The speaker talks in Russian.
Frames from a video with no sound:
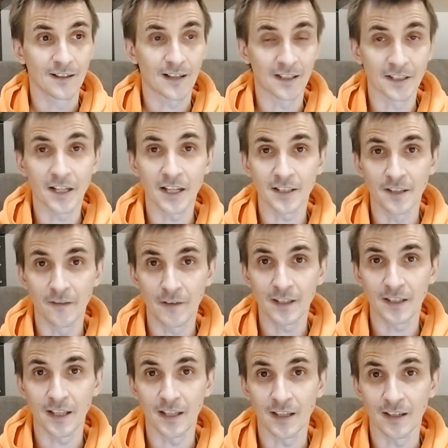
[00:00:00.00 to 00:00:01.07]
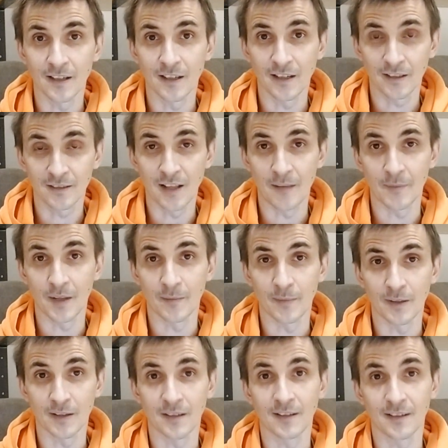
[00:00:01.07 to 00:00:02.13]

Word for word: конкретно в этой рекламном